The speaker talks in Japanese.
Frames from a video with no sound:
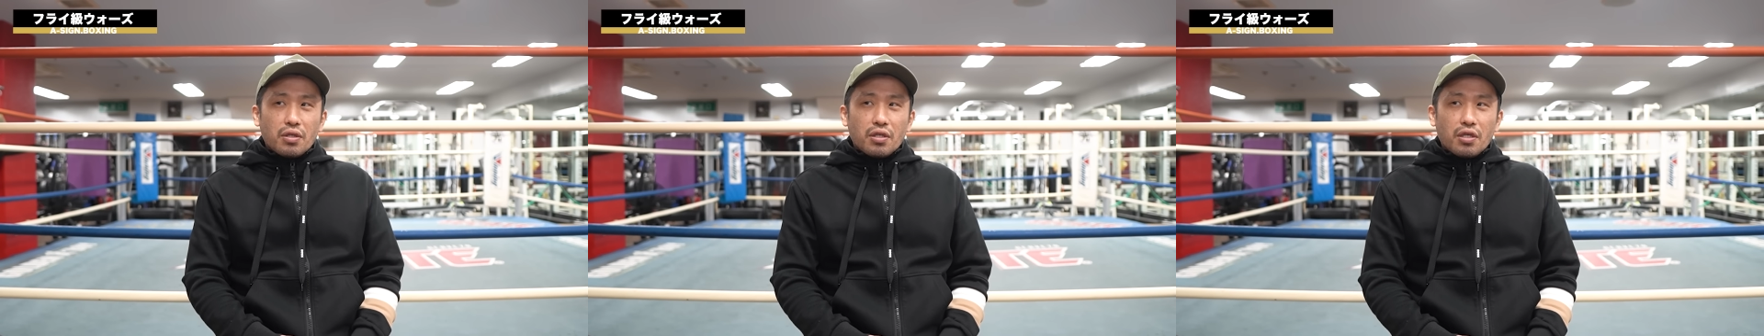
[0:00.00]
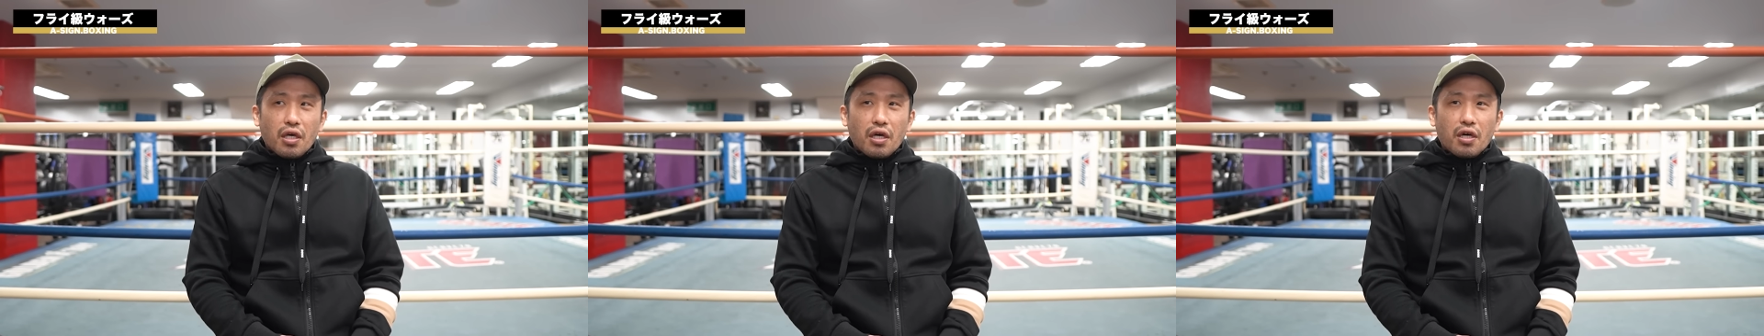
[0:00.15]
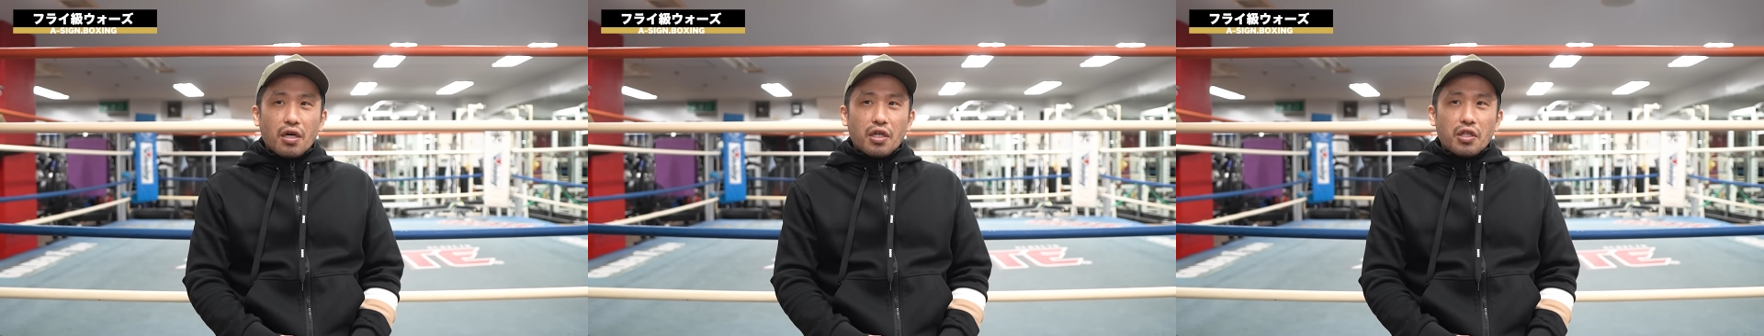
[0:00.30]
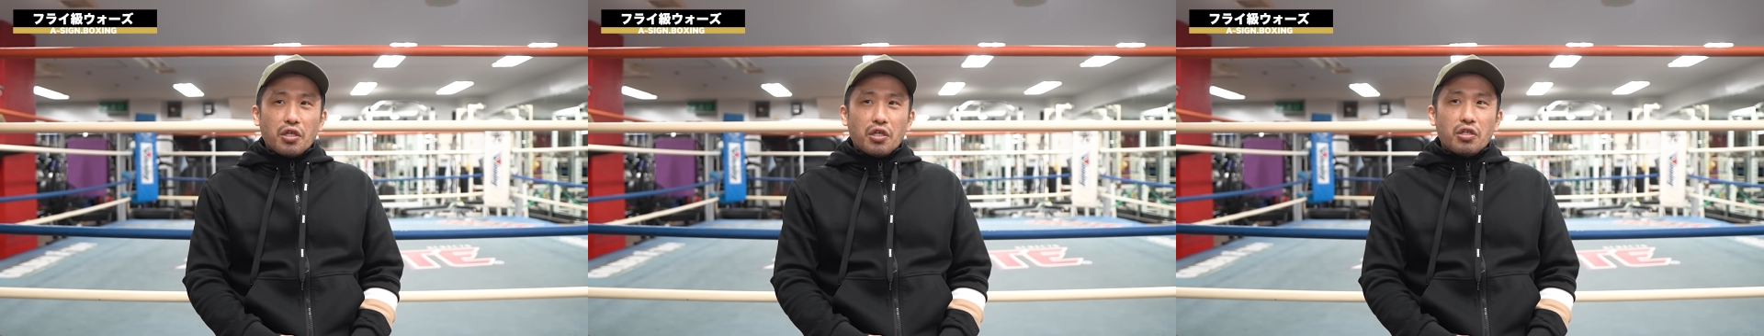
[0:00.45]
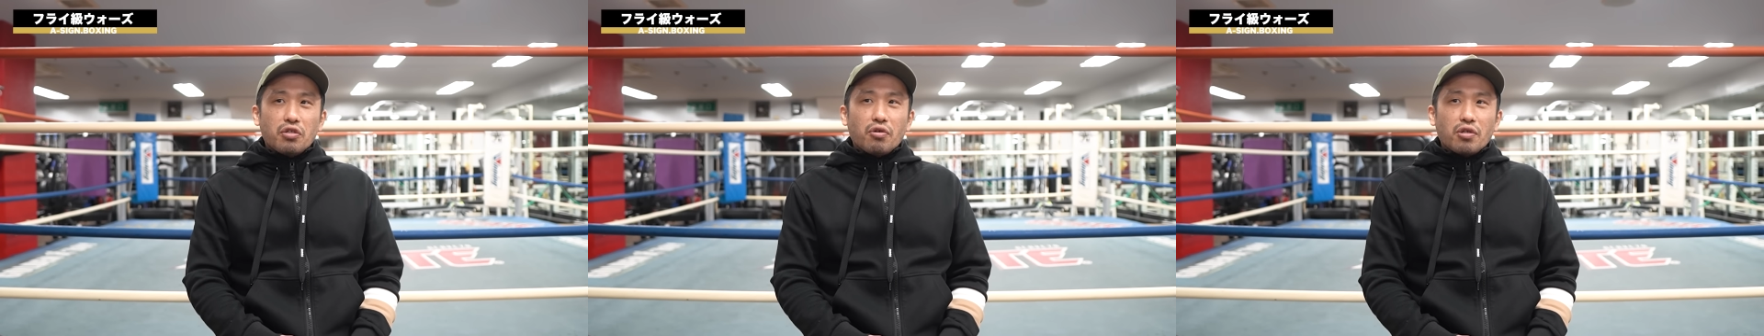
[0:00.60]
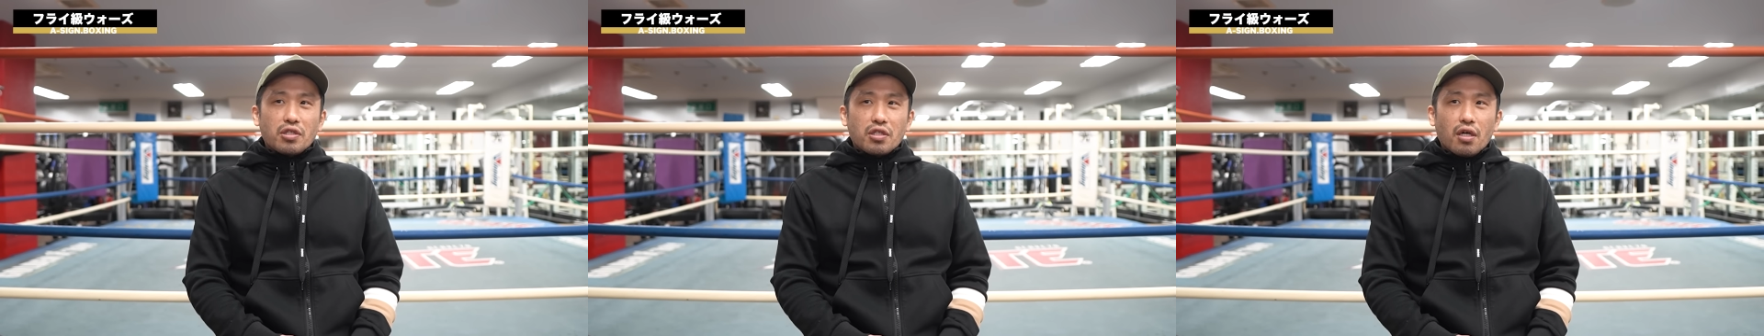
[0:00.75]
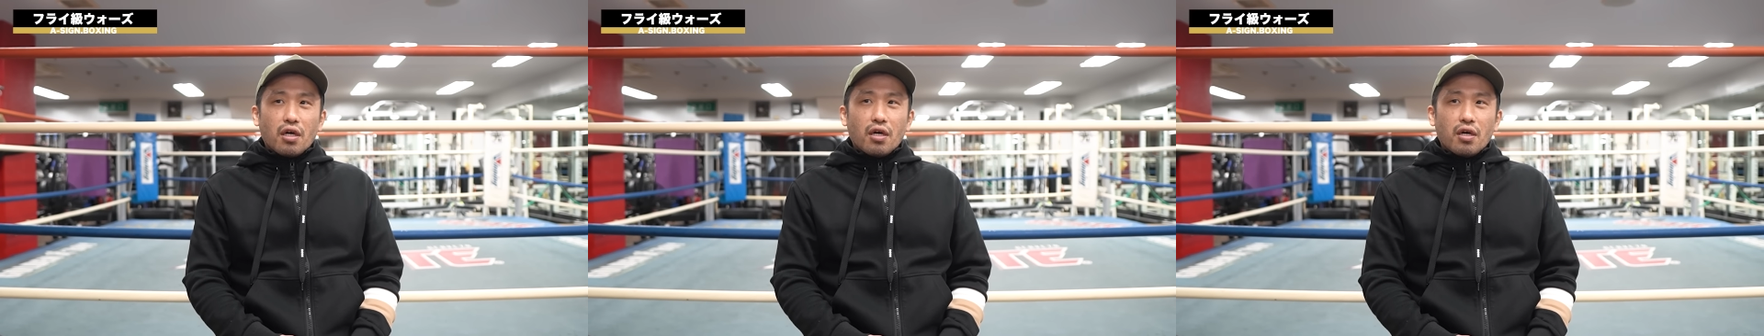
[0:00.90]
結果的に
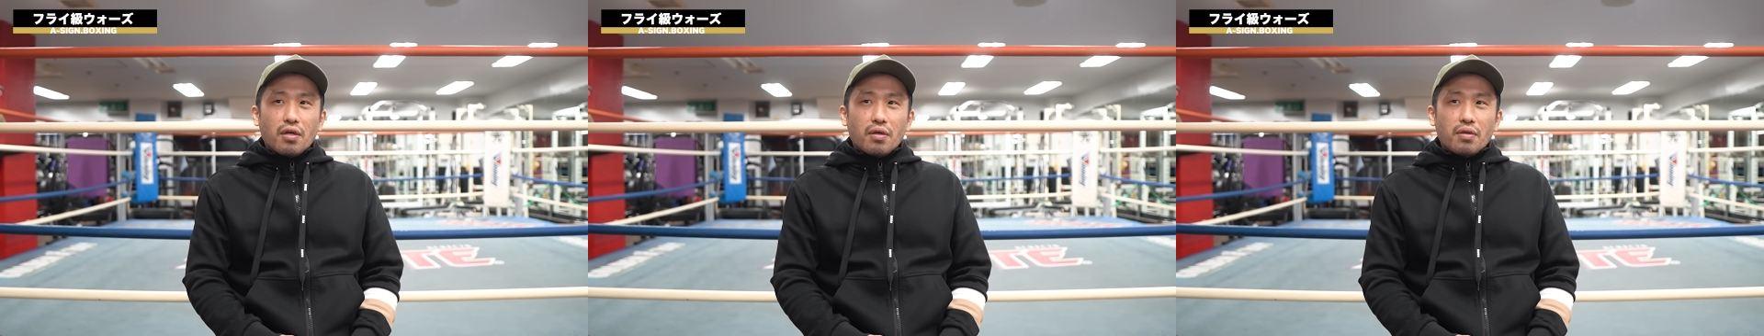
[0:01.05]
はさ、